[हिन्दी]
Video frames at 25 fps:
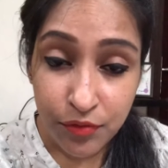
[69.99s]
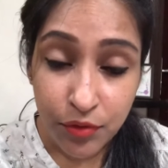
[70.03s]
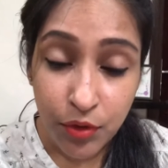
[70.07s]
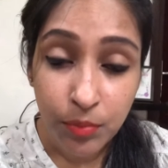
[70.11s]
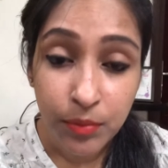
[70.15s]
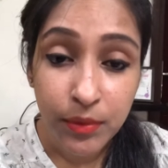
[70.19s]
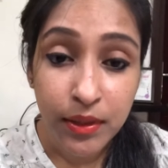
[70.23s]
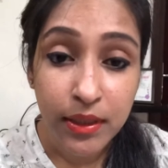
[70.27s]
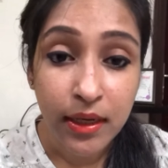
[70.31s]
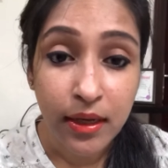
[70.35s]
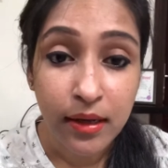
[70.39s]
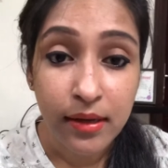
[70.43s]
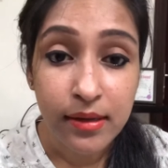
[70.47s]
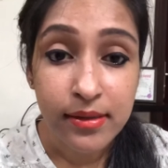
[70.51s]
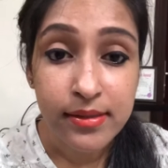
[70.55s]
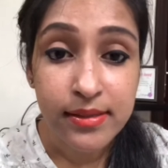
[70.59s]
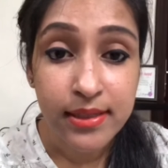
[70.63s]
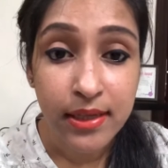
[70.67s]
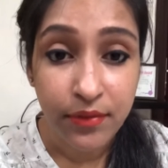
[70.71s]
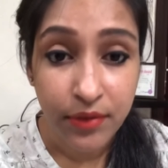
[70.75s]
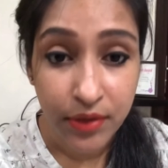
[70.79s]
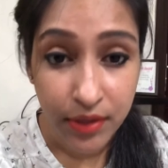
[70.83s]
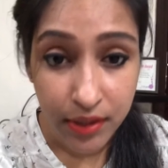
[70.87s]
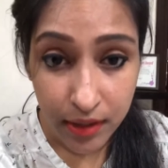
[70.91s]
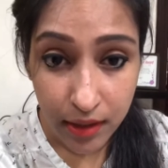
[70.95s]
फ्रॉम द लास्ट
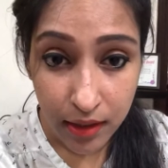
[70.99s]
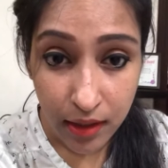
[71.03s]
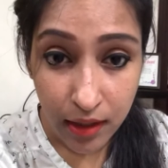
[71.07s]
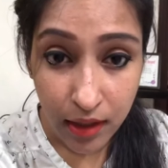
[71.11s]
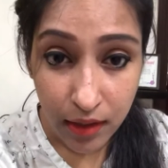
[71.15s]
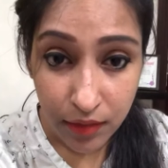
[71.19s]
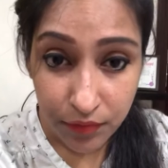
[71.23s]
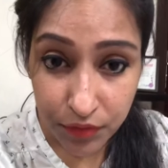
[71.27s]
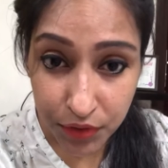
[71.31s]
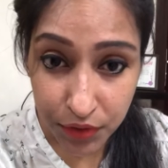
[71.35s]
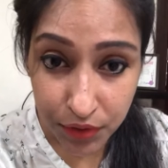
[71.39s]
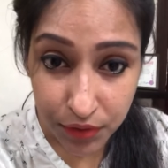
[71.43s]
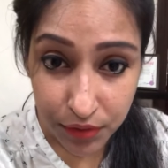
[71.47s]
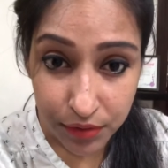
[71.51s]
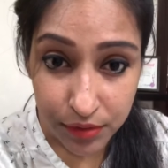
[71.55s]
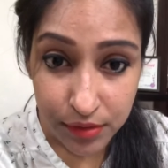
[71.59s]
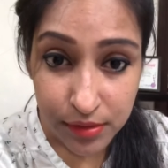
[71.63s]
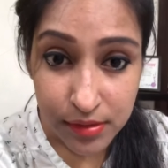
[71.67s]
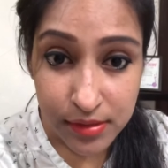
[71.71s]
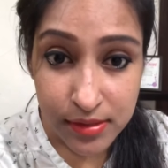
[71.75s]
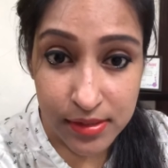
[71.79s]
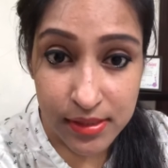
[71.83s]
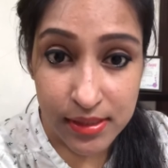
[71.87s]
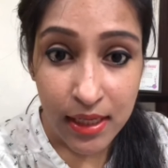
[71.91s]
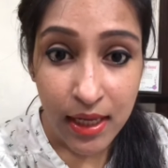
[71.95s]
सेवन एंड हाफ
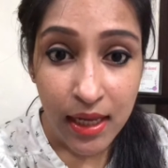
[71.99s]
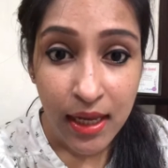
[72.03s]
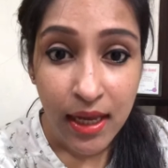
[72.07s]
ईयर्स